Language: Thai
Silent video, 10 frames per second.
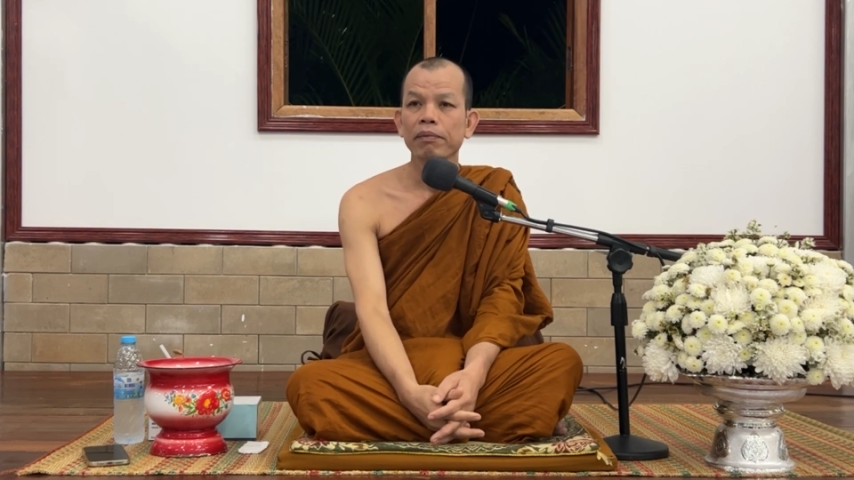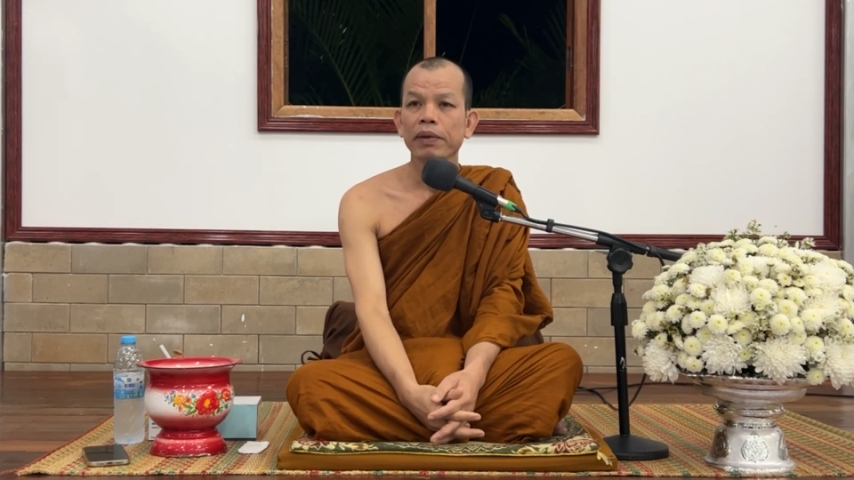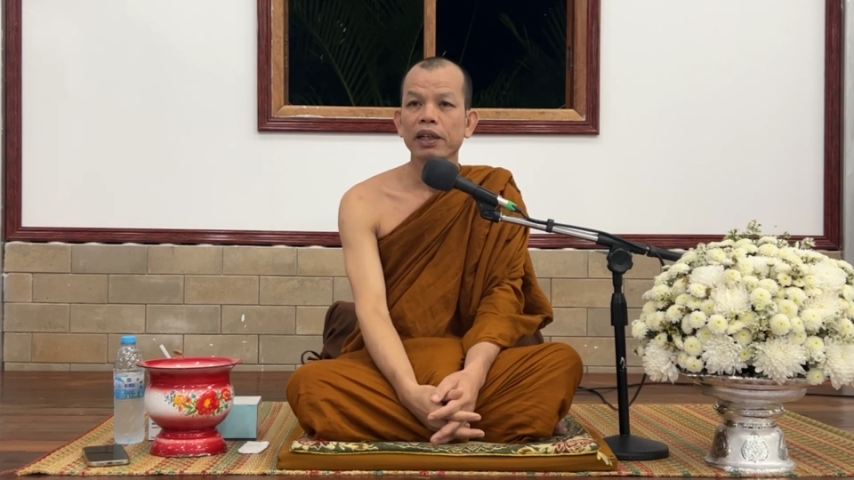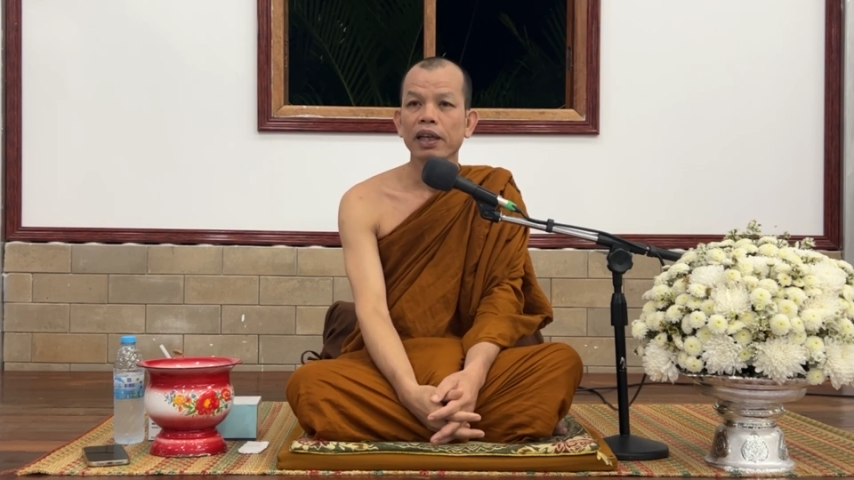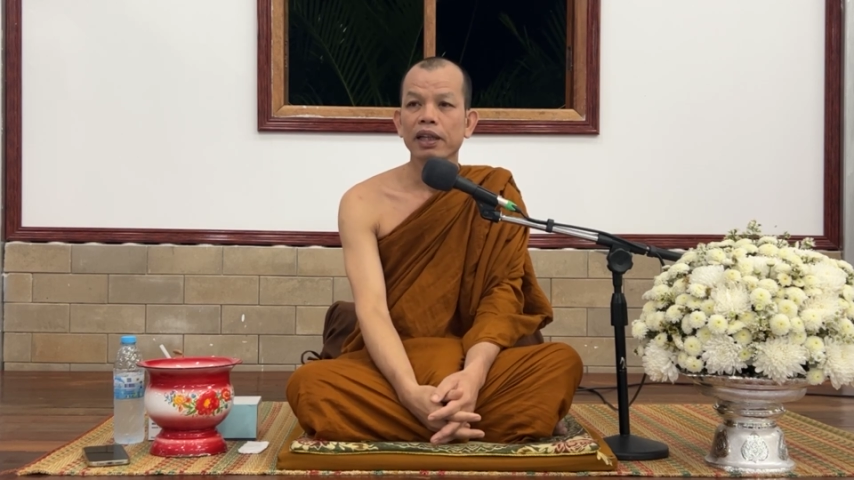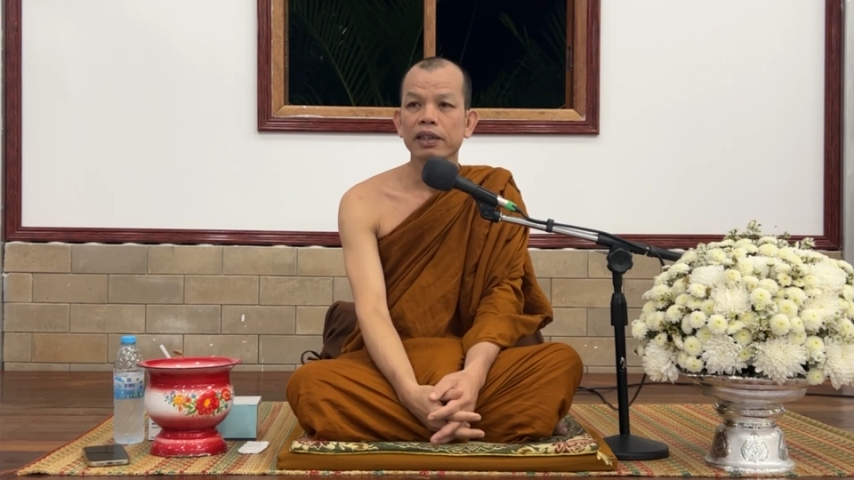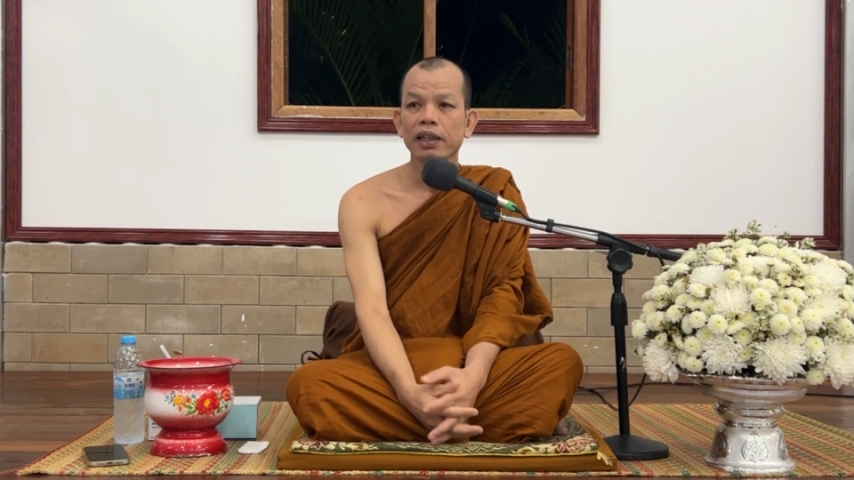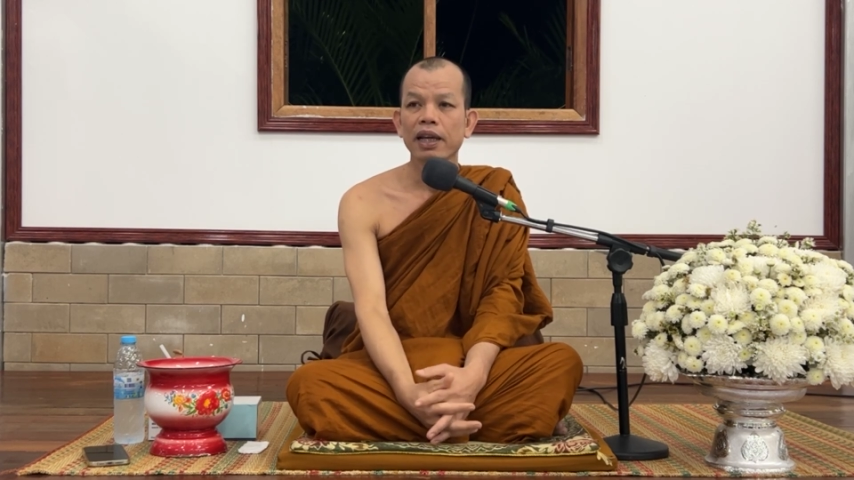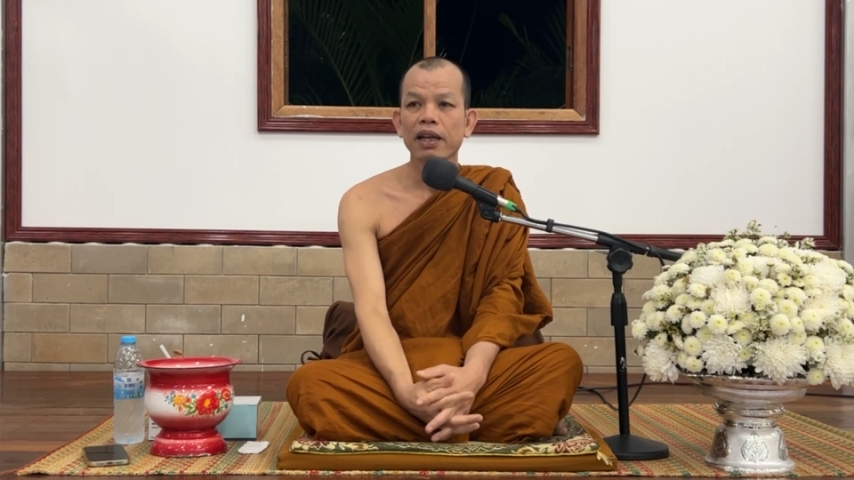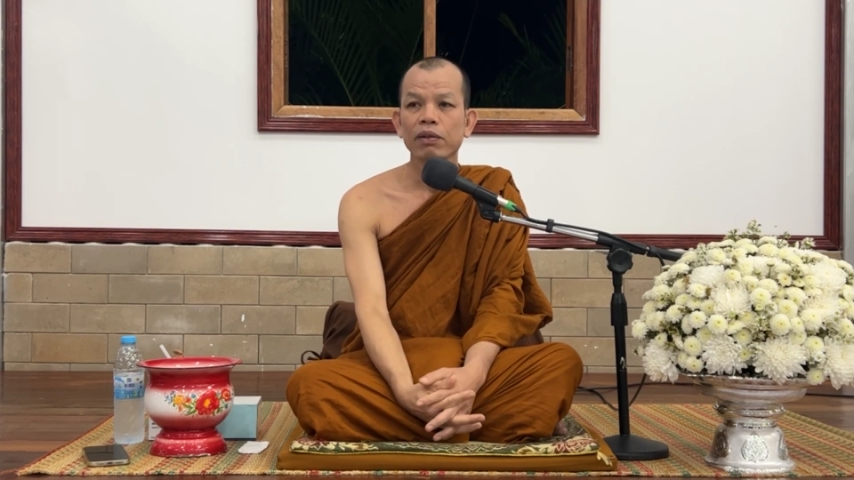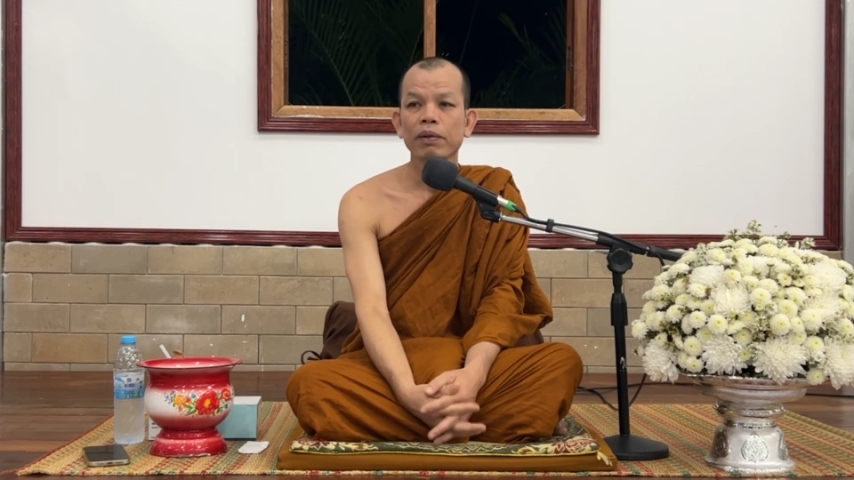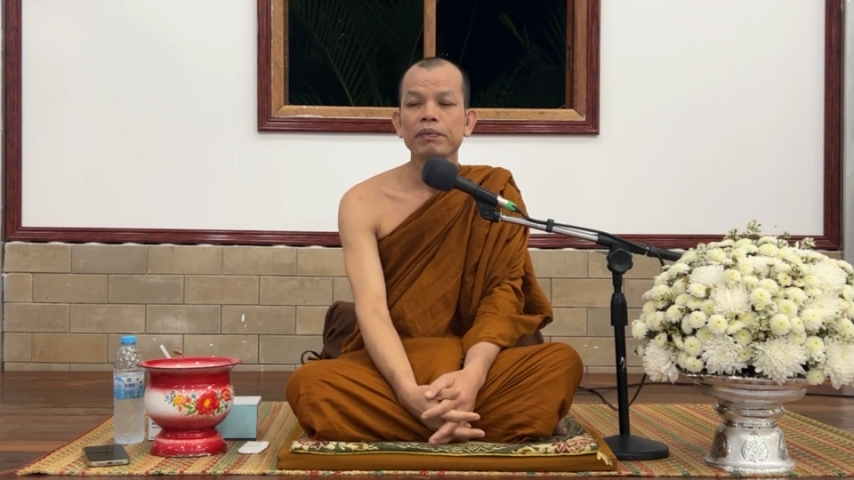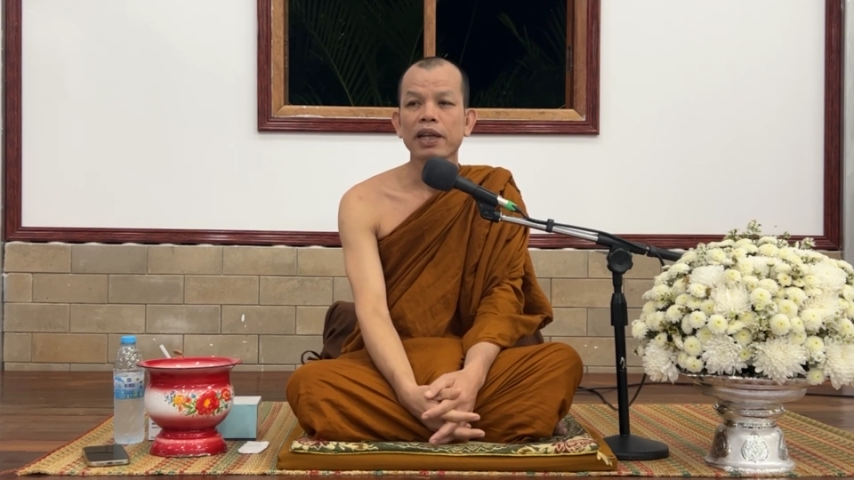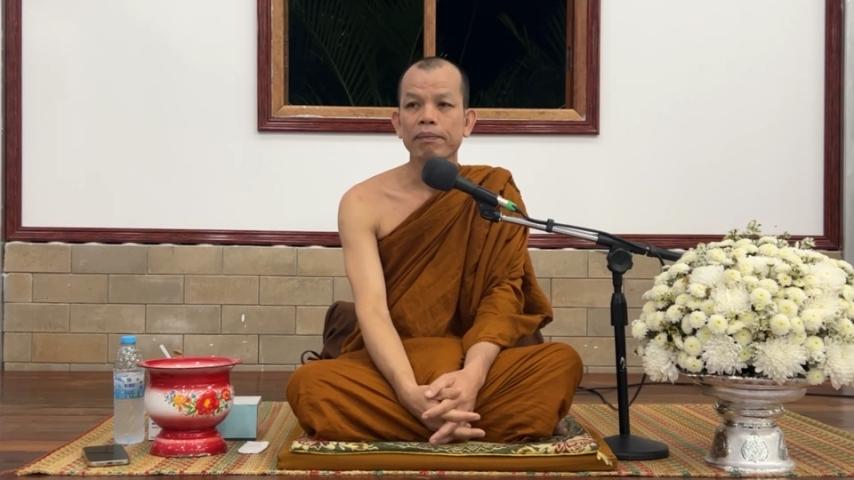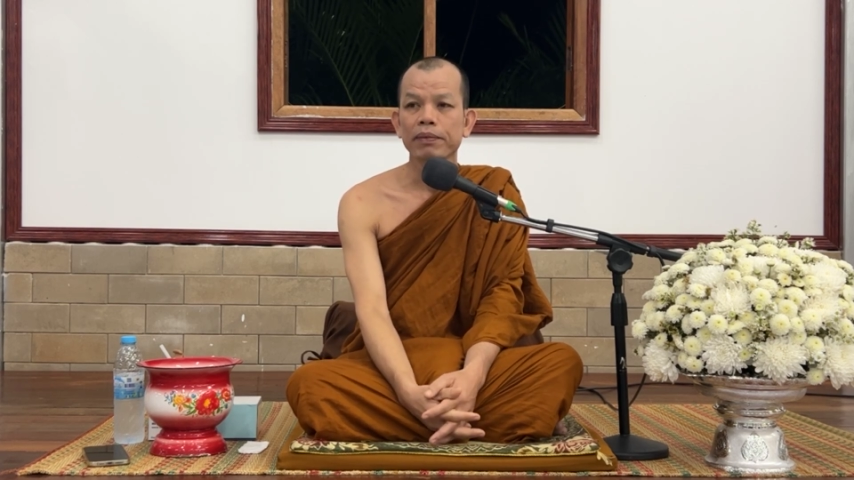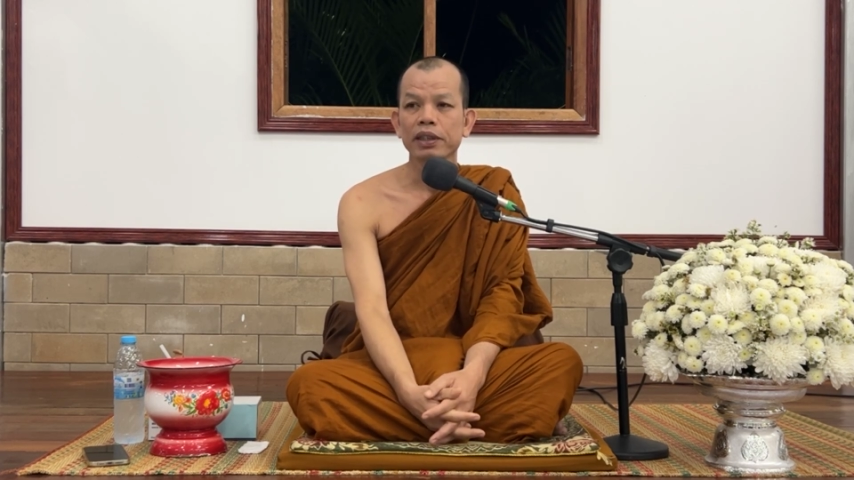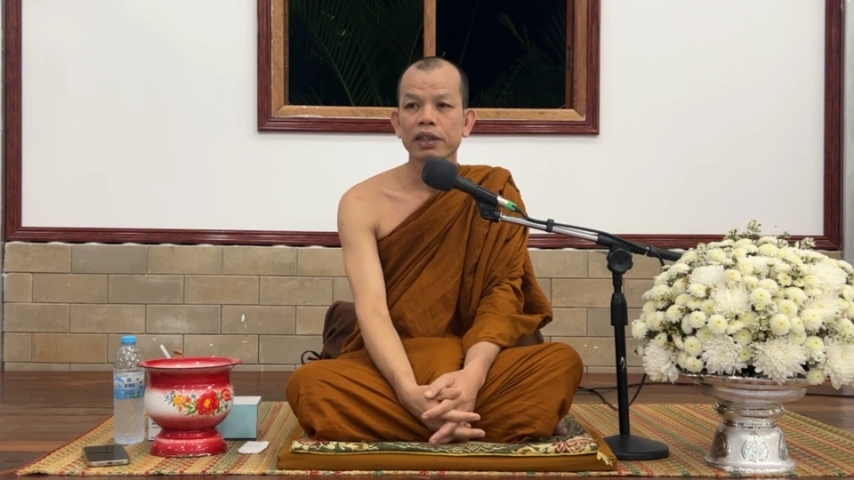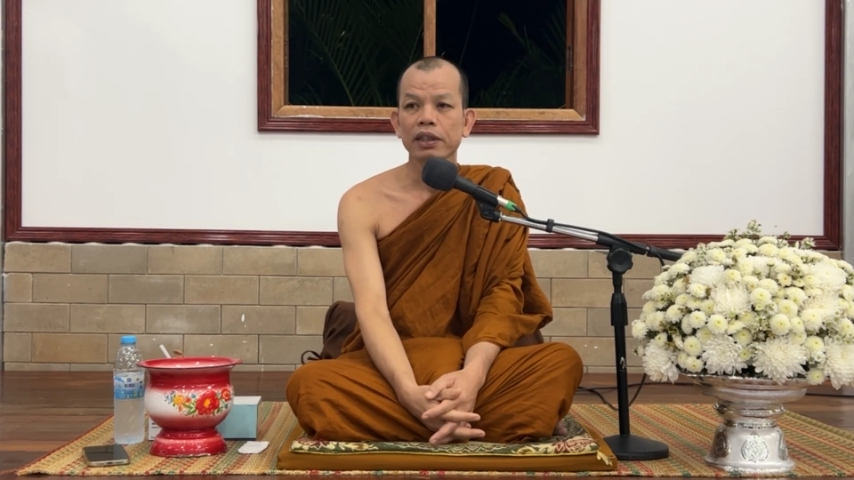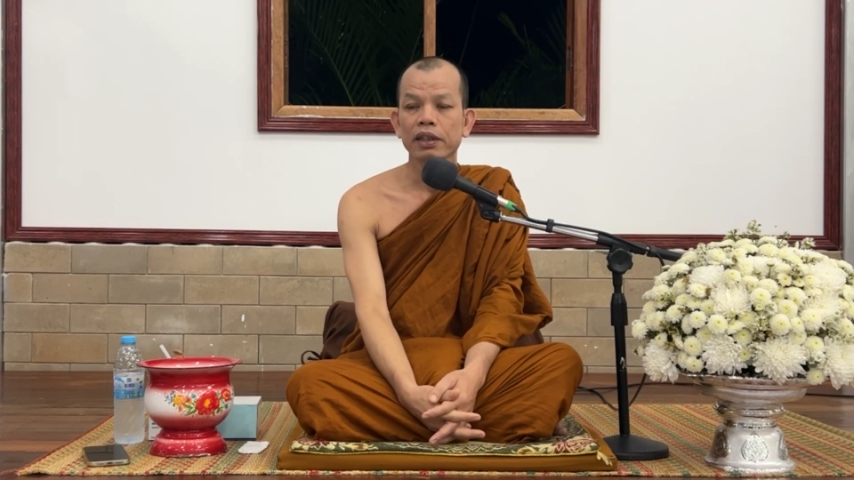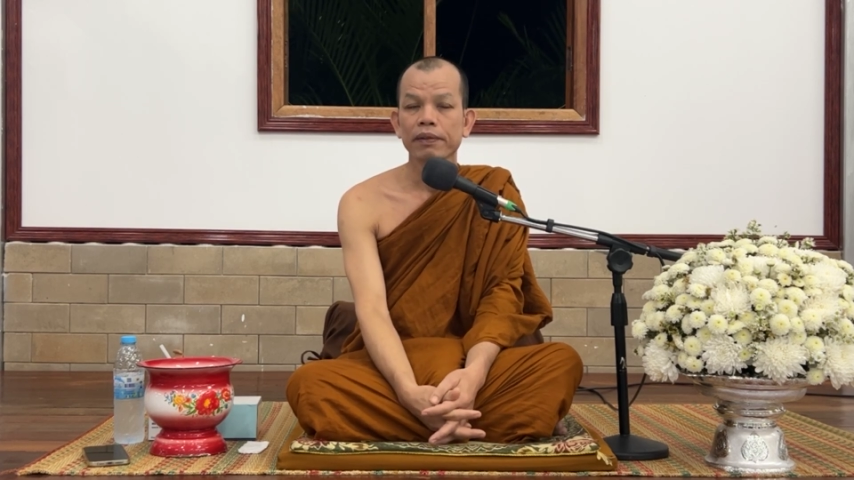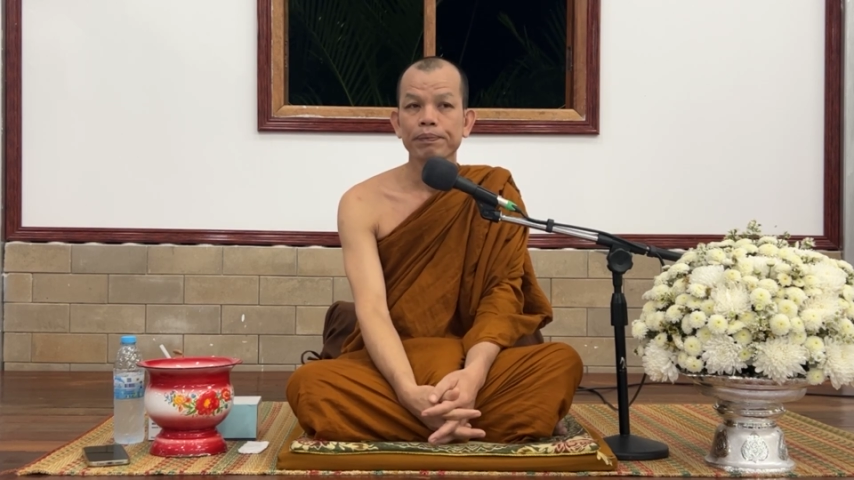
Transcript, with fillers: เป็นแค่สัญญาความจำไปสิ